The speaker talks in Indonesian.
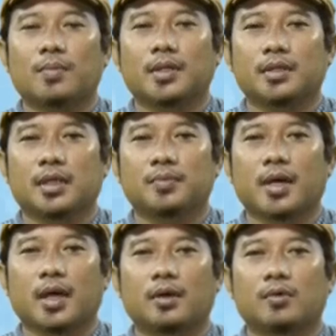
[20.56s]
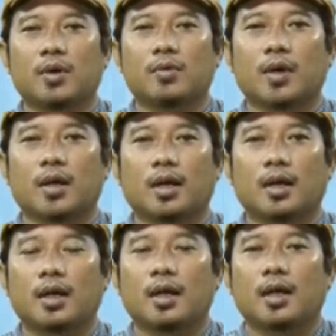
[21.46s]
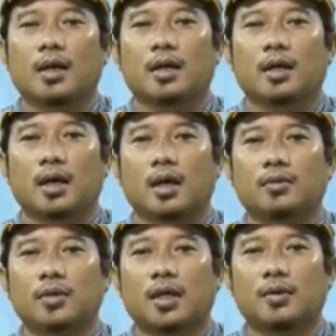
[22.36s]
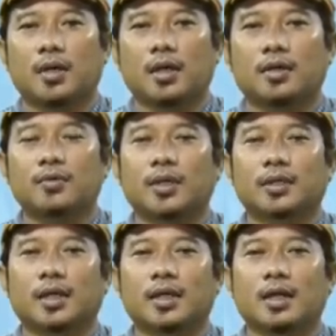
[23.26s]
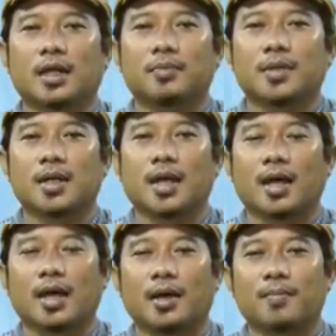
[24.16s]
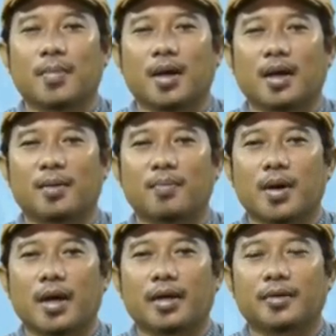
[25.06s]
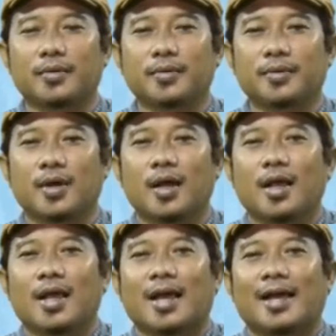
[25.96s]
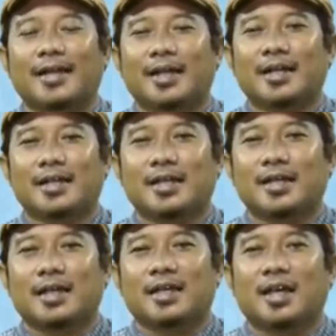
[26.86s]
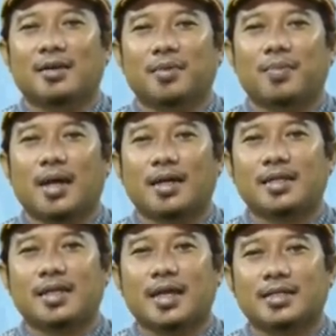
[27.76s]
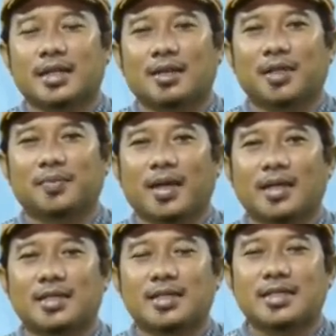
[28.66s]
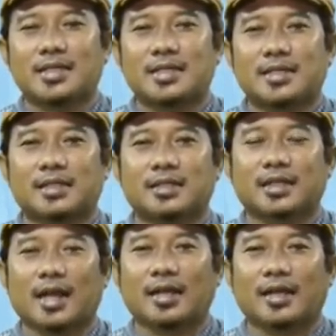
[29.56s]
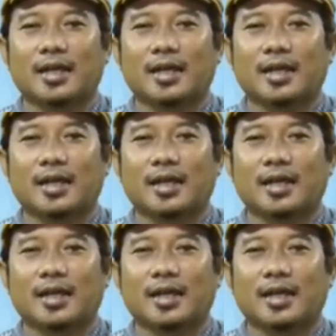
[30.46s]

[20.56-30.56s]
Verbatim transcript: man tabi'ahu wa wala La hawla wa la quwata illa billah amma ba'du Adik-adik yang berbahagia selamat pagi Senang